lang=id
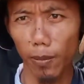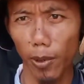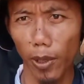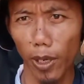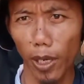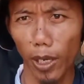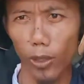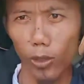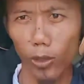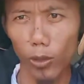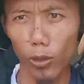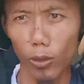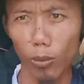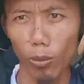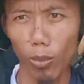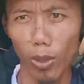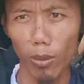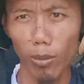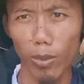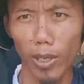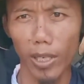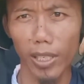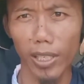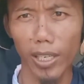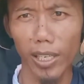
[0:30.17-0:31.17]
para
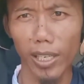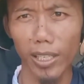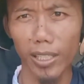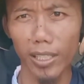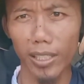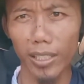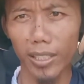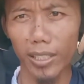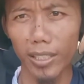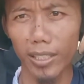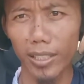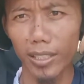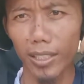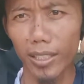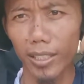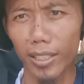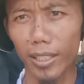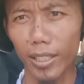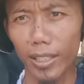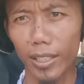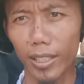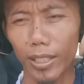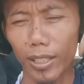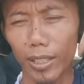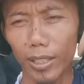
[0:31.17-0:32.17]
youtuber mania nih
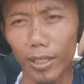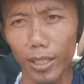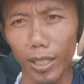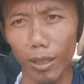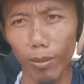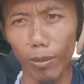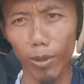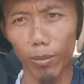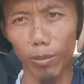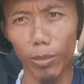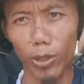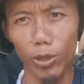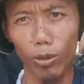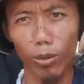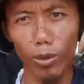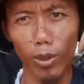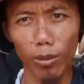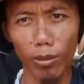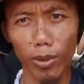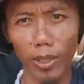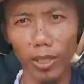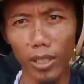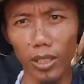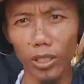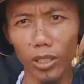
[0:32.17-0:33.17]
Selamat
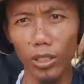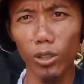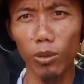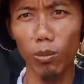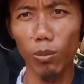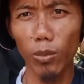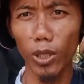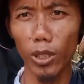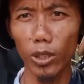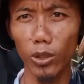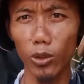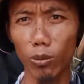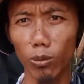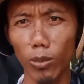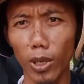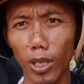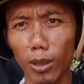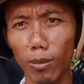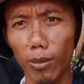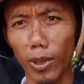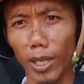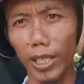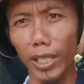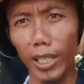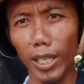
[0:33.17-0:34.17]
berjumpa, eh, berjumpa
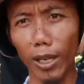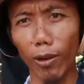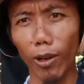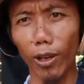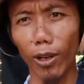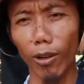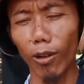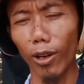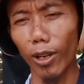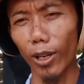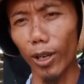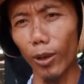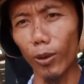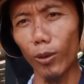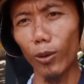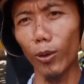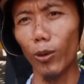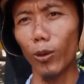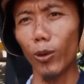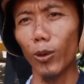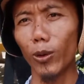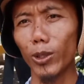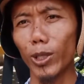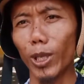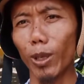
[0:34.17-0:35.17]
kembali kawan-kawan
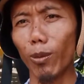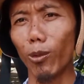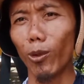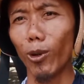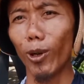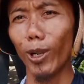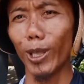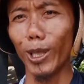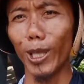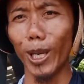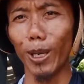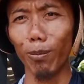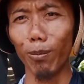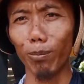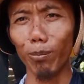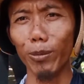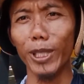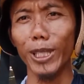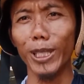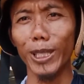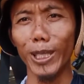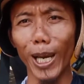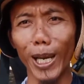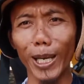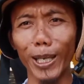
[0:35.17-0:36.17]
Aduh, saya baru datang
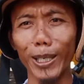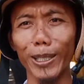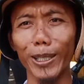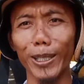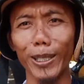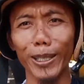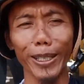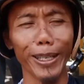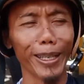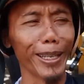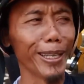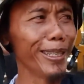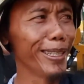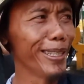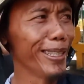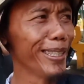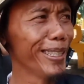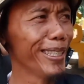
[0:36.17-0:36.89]
pisan ya teh